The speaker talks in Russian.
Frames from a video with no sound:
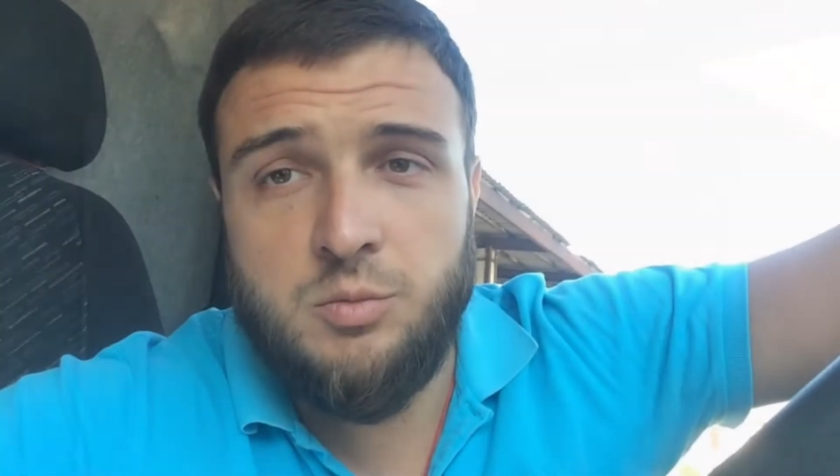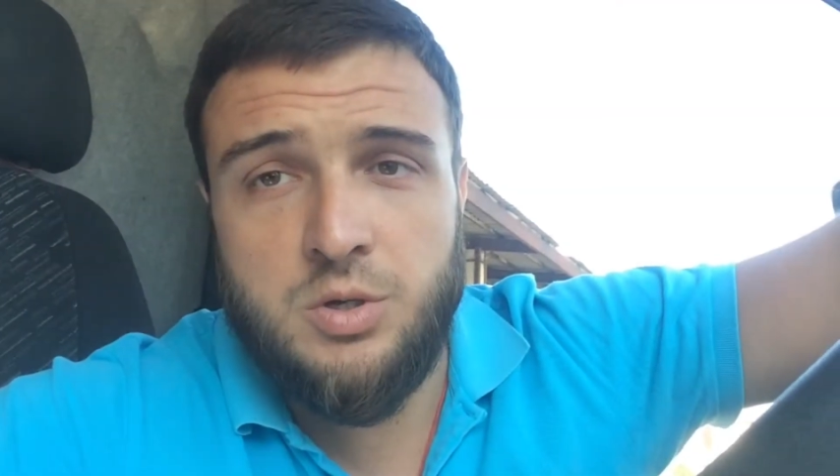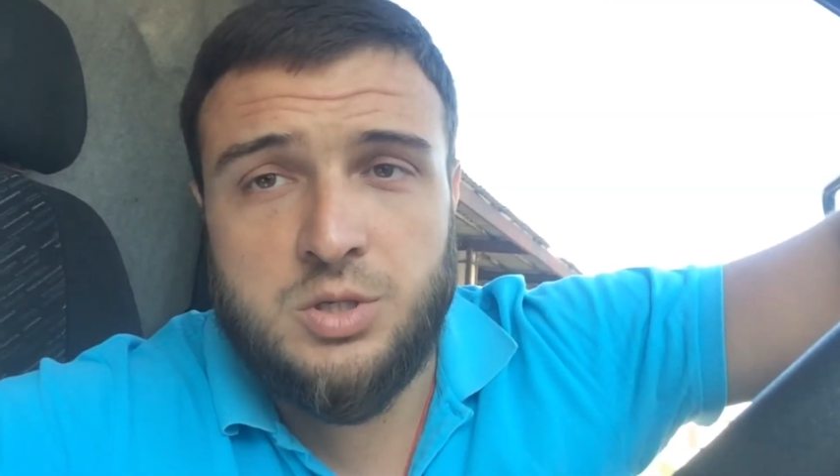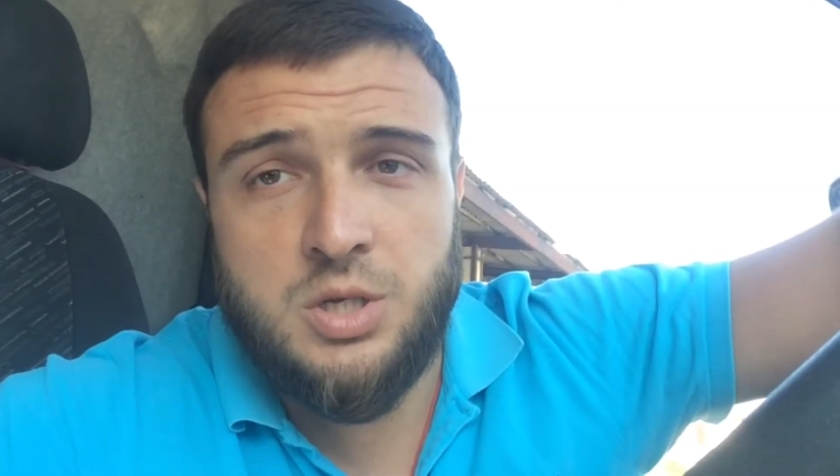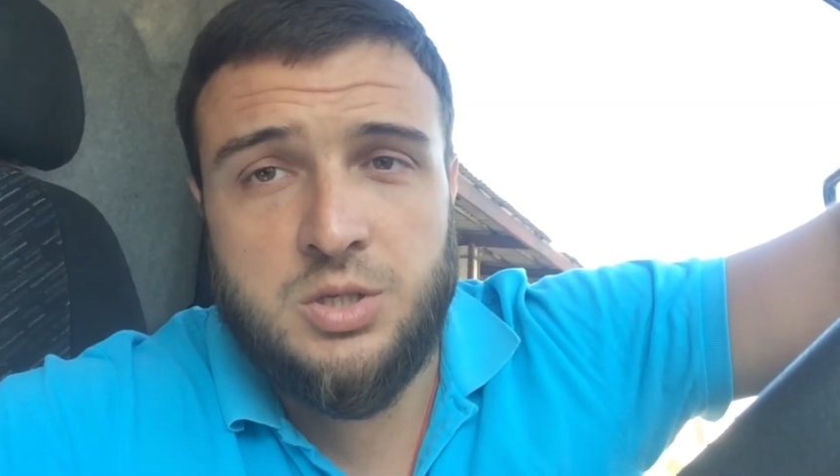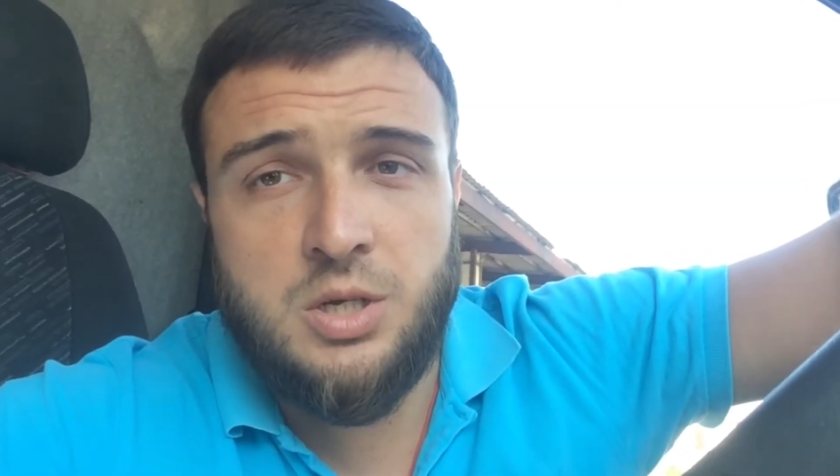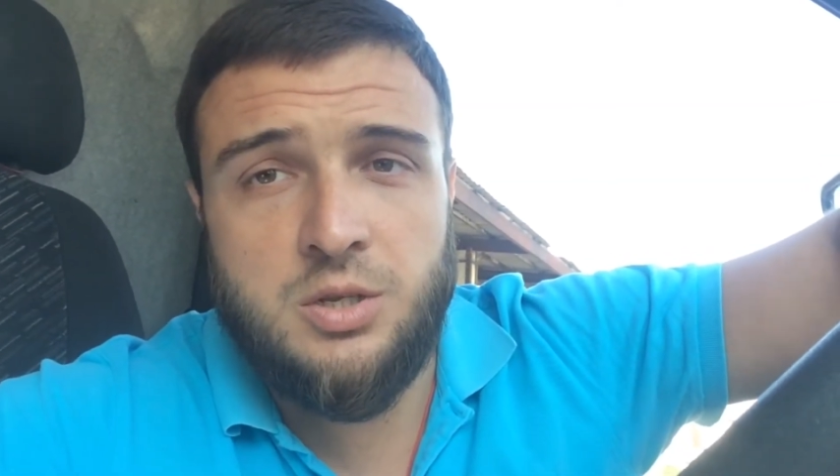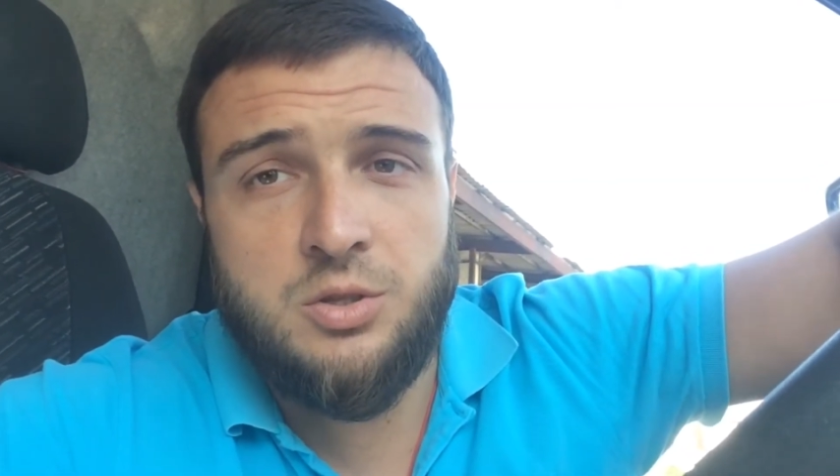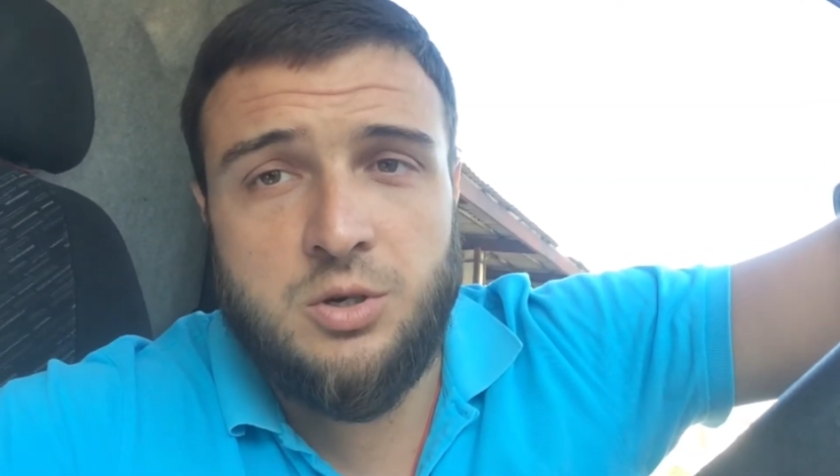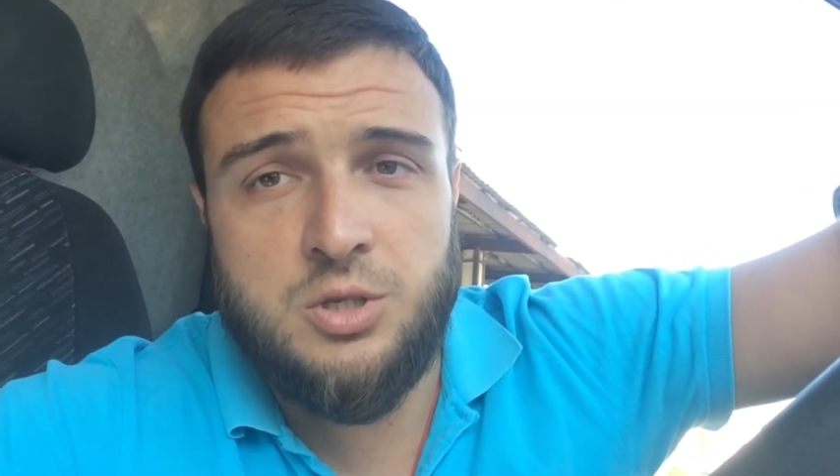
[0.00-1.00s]
они мне сказали,
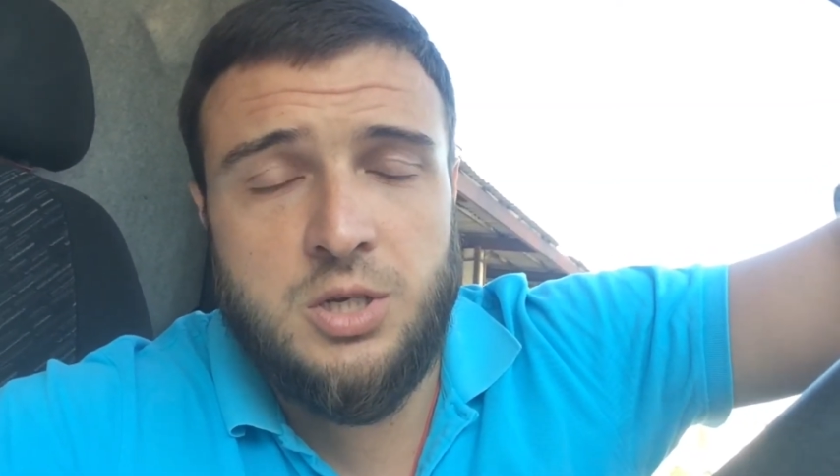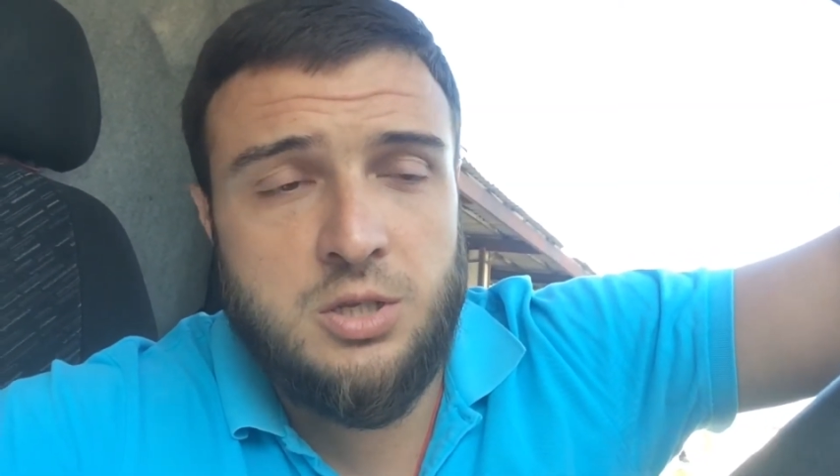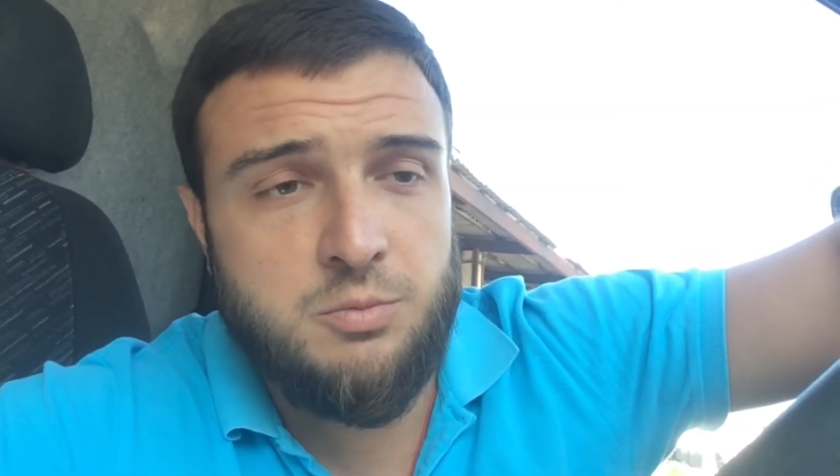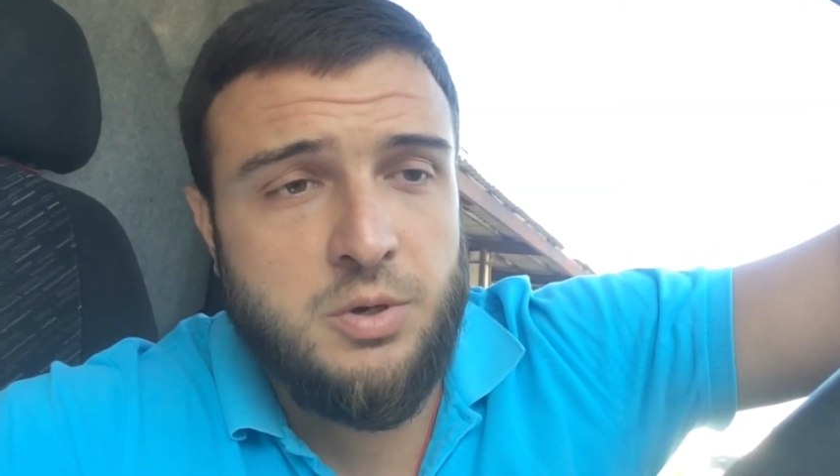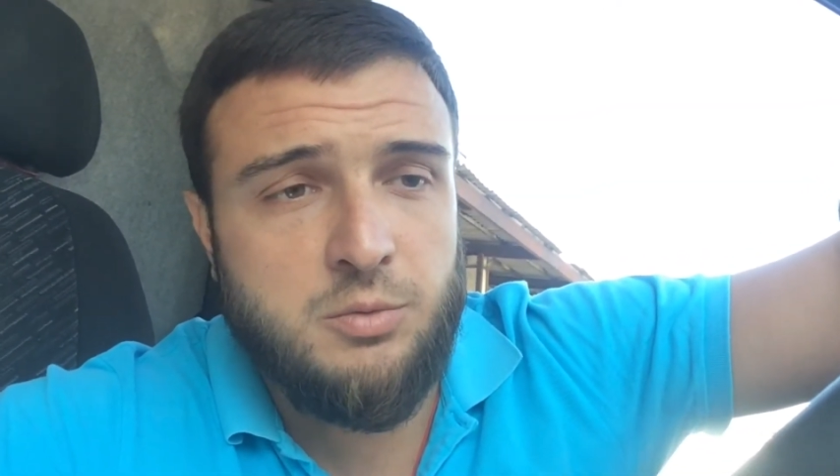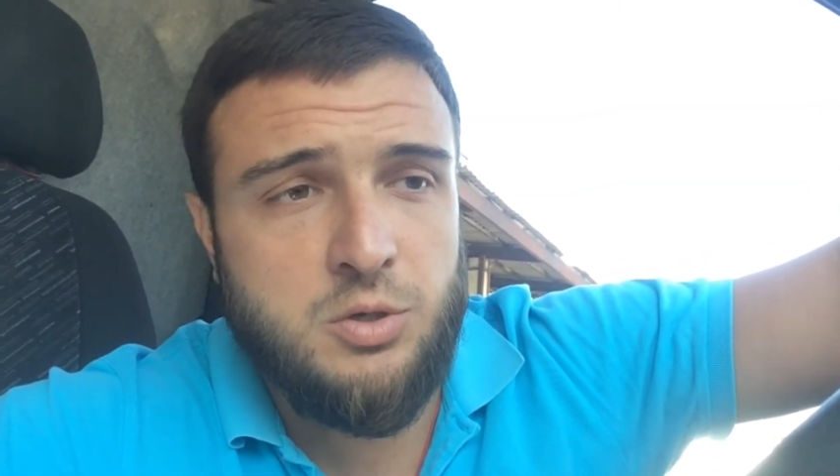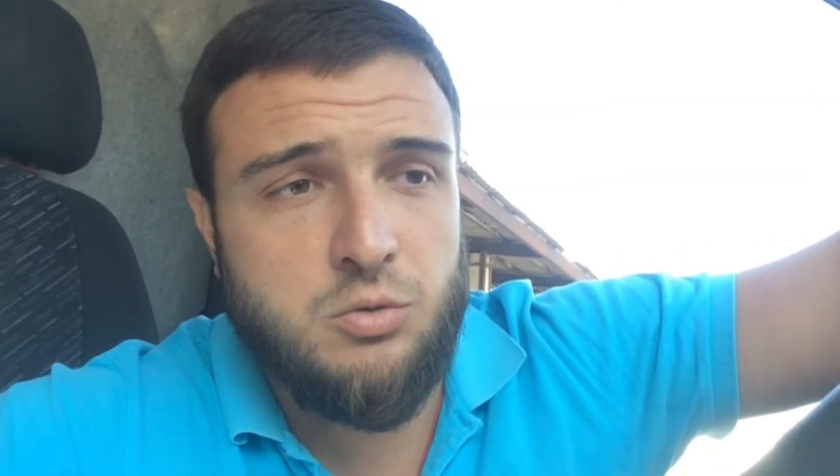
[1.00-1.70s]
надо радиатор помыть,